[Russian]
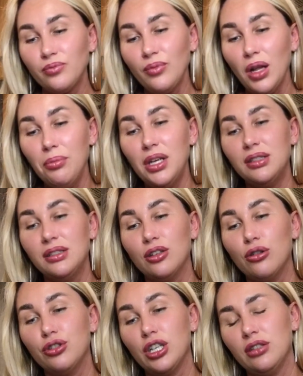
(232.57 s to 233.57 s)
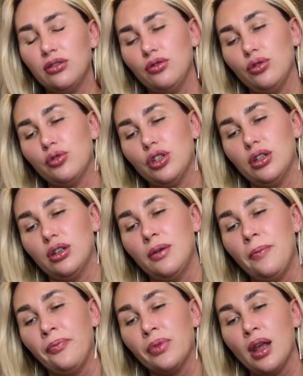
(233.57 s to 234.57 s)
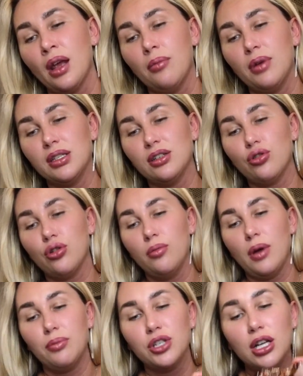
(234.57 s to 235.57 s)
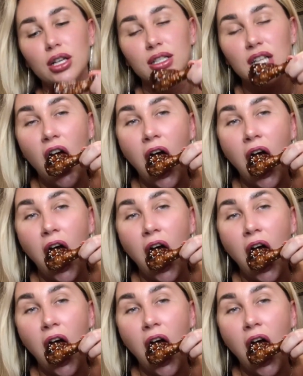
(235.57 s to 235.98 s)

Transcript: Месть заключается в том, что моя знакомая общалась